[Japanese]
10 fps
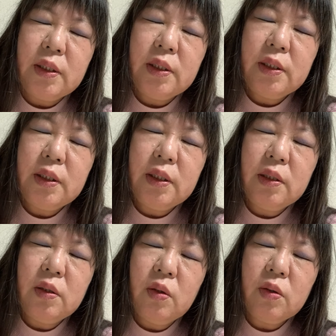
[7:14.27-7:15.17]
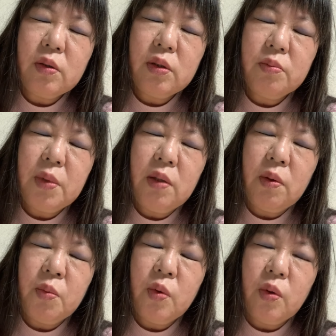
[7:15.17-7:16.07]
地震の来る前は
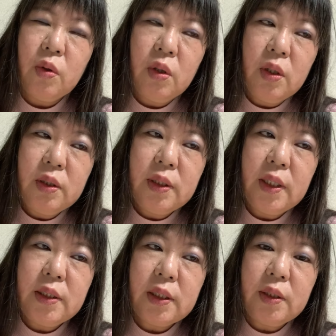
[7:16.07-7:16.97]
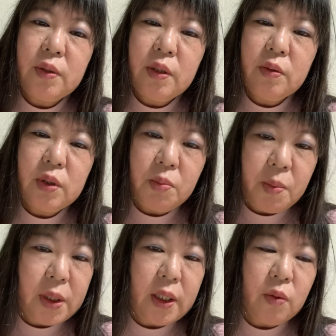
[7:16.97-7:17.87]
もう、大地が揺れるようなめ
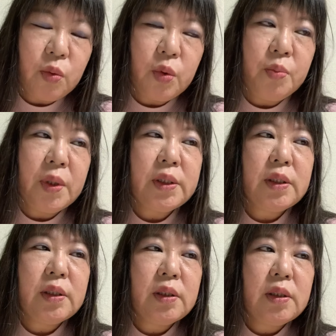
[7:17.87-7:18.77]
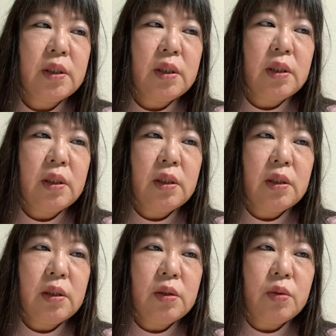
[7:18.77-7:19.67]
まいが起こります。
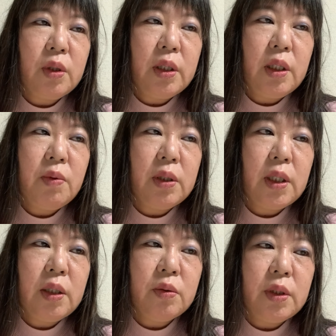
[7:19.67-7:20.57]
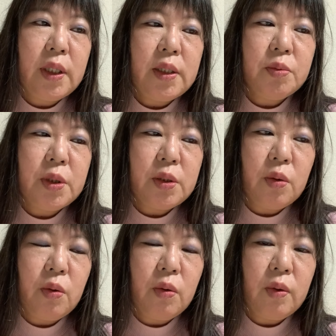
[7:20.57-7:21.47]
それではないので大丈夫でしょ
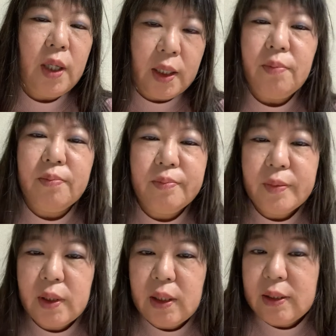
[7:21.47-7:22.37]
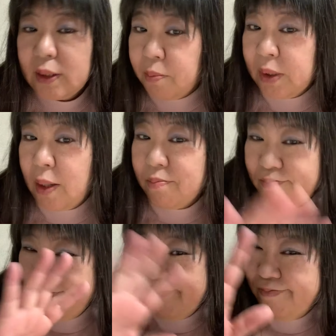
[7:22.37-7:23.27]
う。はい。じゃあまた。
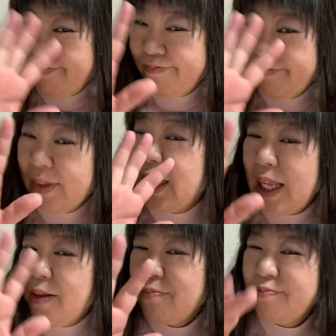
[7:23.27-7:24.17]
またね。